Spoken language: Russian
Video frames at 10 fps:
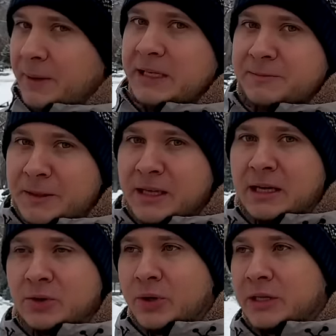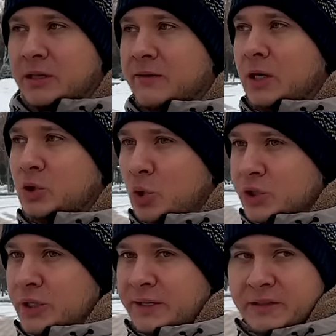есть банки, которые открывают
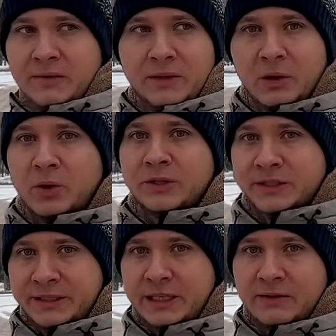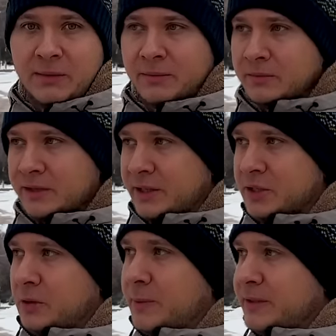очно. Если вы находитесь здесь, вам
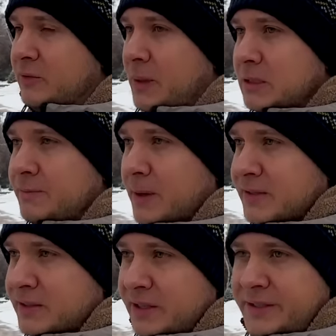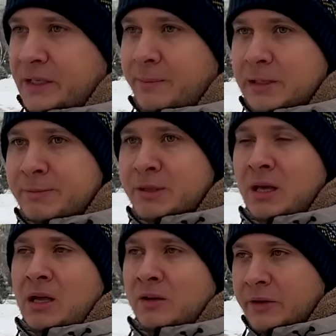достаточно прийти в банк, показать российский паспорт,
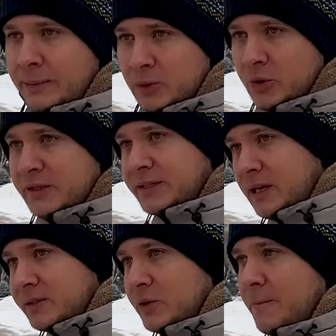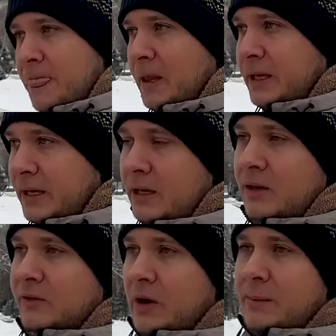временную регистрацию, и
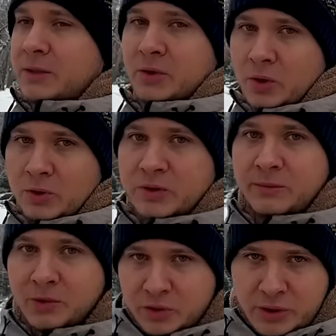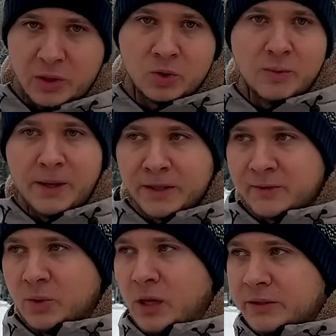вам откроют международную
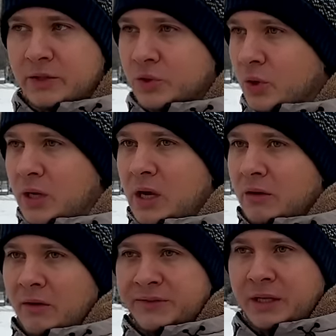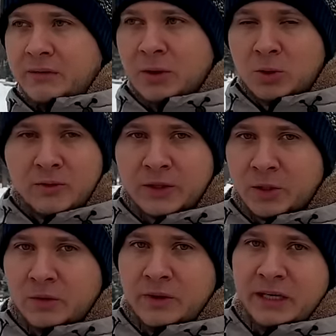банковскую карточку во всех валютах, в
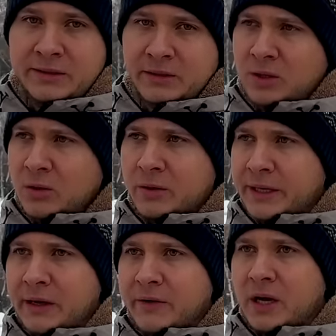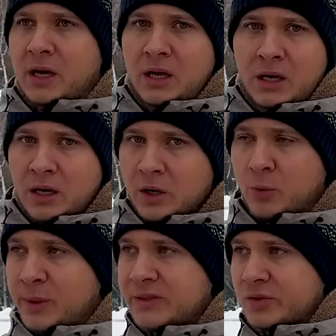которых вы хотите. доллар, евро, э,
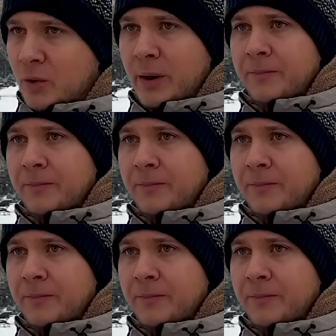рубли, сомы.